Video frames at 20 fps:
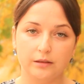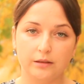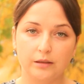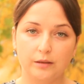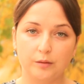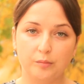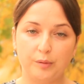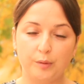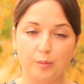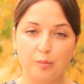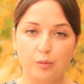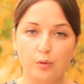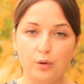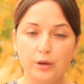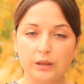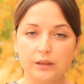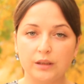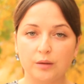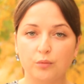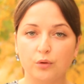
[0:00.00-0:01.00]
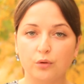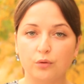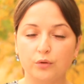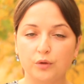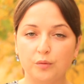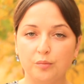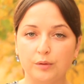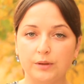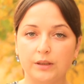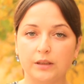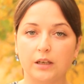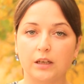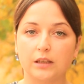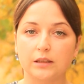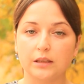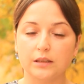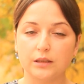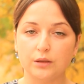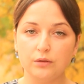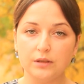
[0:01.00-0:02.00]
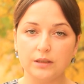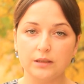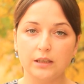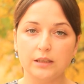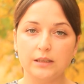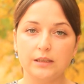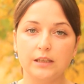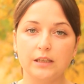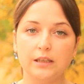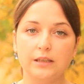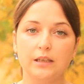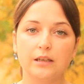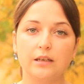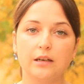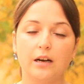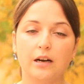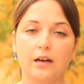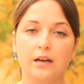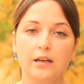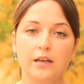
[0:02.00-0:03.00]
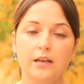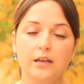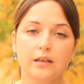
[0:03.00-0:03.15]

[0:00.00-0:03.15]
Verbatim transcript: э, приборы. Это могут быть как насосная техника,